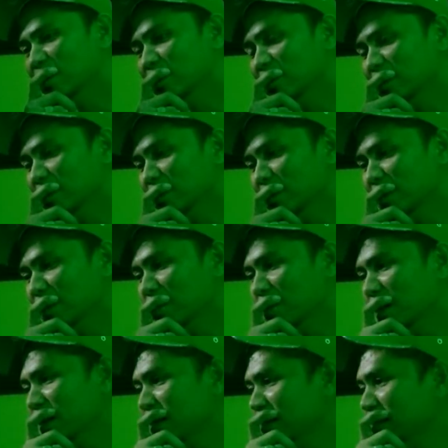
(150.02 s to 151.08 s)
oh, so ano
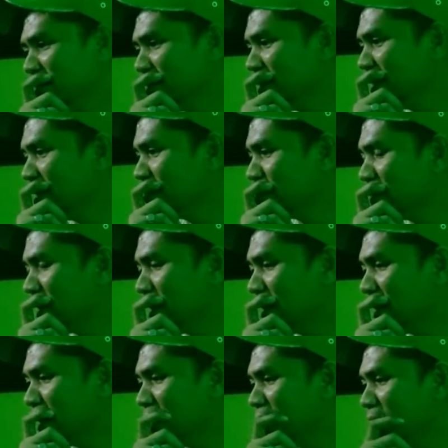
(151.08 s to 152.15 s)
bang, ano pa,
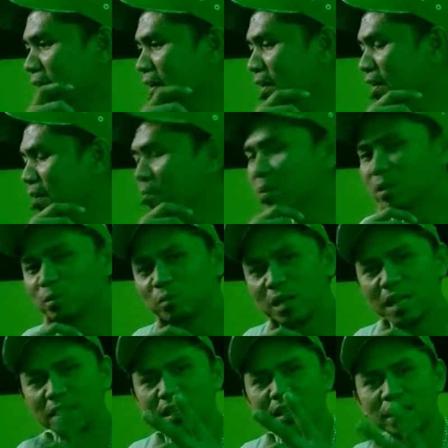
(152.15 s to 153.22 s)
uh, number 2
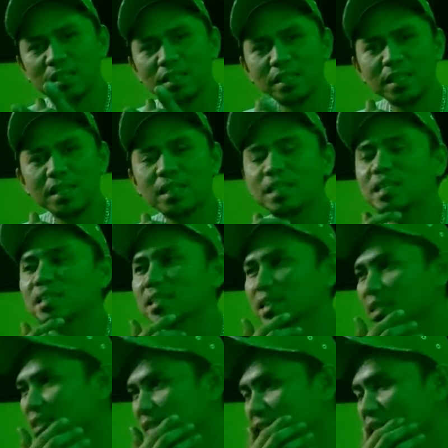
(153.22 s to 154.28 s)
nating
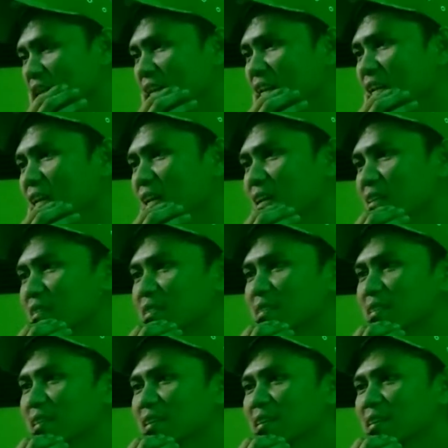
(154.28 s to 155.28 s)
i-discuss dyan is,